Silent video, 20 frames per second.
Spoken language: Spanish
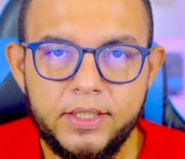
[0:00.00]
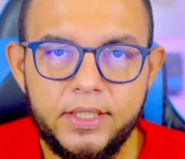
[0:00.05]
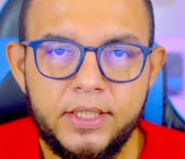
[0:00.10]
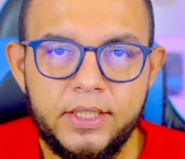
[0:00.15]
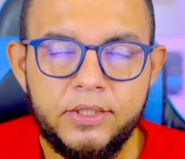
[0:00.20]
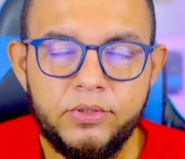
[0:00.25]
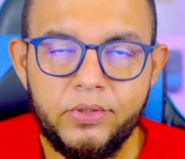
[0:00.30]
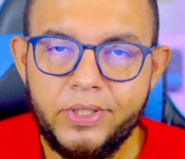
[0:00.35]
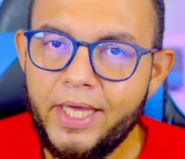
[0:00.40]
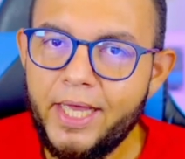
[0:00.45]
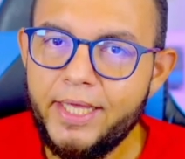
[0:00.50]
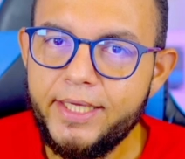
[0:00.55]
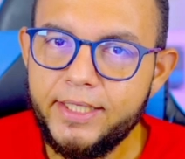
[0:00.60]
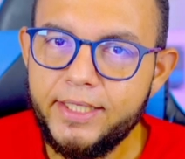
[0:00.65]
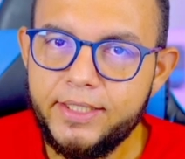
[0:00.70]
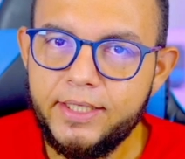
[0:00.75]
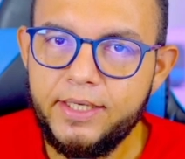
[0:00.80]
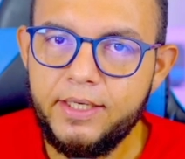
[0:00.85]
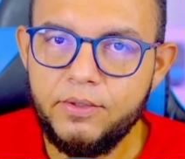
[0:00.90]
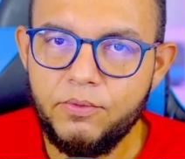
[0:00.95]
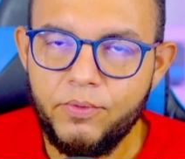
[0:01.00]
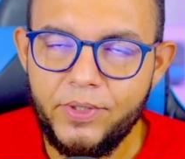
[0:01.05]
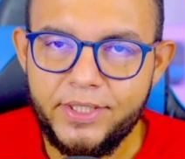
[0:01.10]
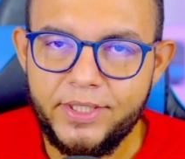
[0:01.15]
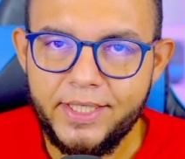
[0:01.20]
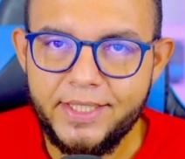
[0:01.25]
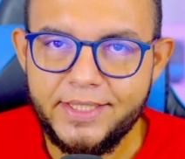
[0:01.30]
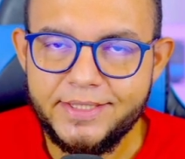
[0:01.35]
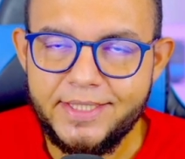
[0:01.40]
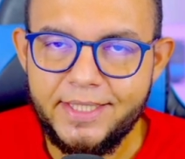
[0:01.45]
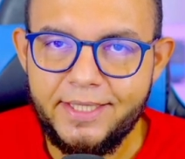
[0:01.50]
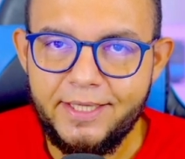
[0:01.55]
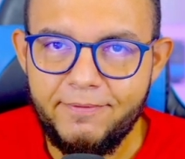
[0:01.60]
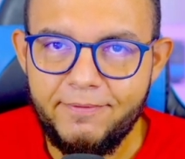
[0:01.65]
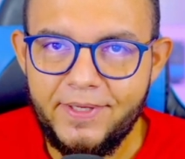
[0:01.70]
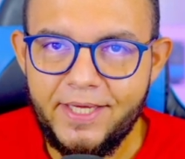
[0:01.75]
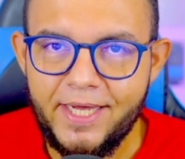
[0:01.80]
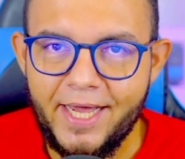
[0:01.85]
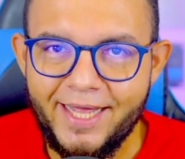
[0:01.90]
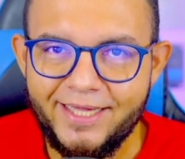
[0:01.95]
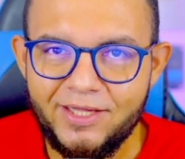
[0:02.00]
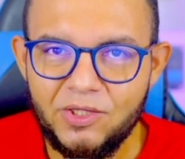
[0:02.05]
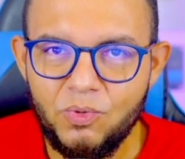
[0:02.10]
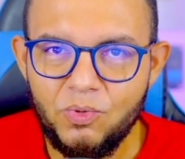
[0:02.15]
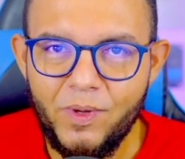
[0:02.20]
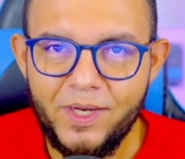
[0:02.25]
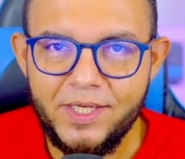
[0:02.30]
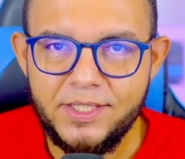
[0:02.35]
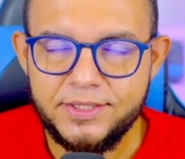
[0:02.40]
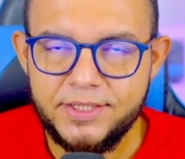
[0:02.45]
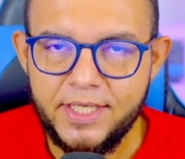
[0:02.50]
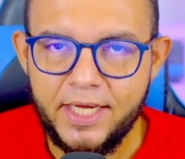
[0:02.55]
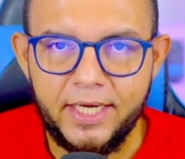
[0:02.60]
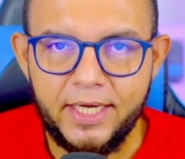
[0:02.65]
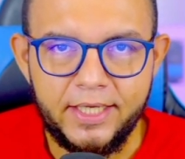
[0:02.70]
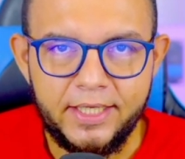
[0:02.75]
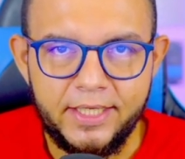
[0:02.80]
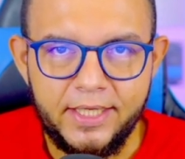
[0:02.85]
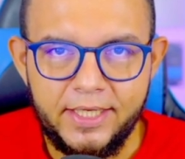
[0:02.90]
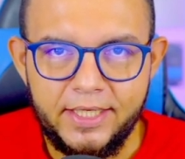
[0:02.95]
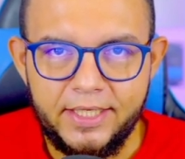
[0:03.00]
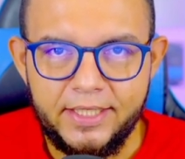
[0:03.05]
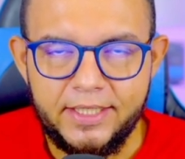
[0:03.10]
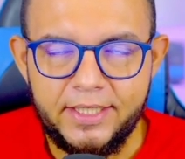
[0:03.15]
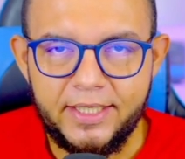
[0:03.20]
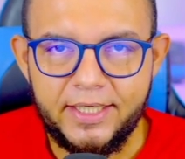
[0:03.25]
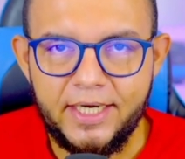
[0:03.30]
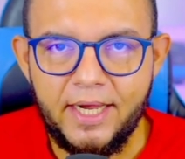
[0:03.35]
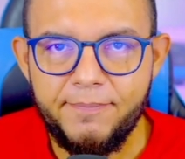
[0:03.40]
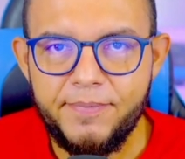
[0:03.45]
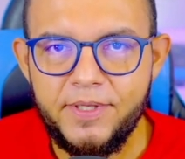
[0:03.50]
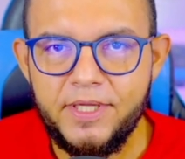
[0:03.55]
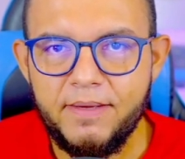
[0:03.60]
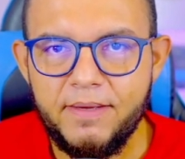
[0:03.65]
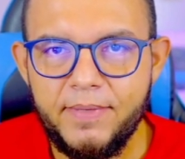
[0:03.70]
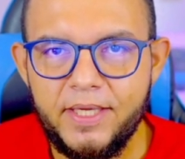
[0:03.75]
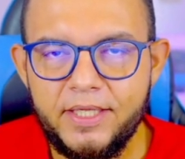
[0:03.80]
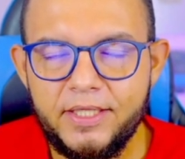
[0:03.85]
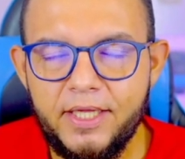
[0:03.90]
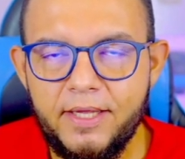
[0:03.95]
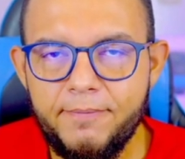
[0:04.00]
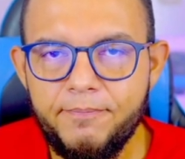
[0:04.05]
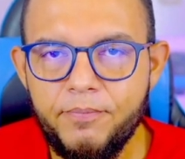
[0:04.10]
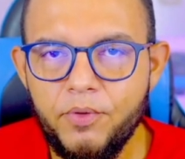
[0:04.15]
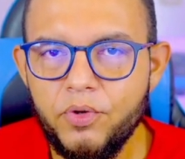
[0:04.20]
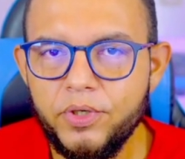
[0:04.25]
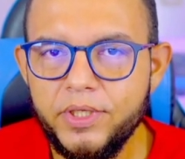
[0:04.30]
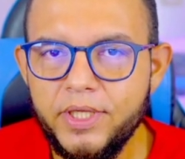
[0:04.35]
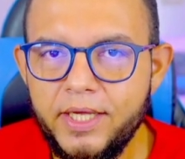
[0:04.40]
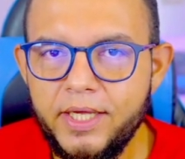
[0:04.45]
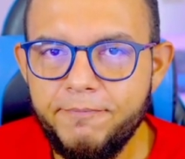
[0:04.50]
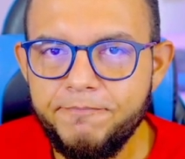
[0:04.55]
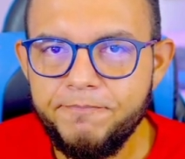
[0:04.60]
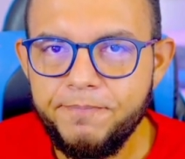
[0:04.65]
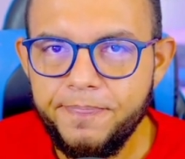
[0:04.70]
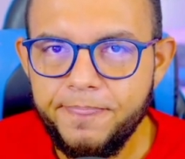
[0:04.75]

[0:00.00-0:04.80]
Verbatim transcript: Entonces hay que tener en cuenta que se debe actualizar rápidamente porque